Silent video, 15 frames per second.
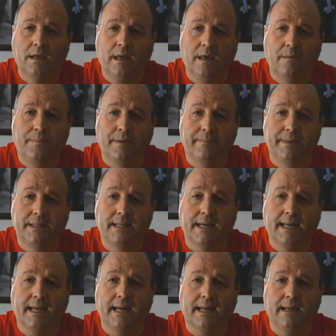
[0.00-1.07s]
que os permite
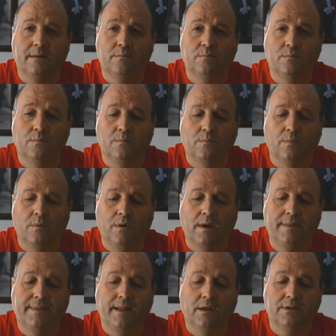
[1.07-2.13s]
recargar
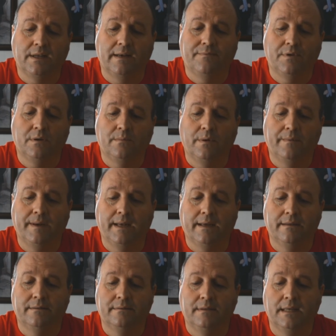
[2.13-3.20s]
los teléfonos móviles.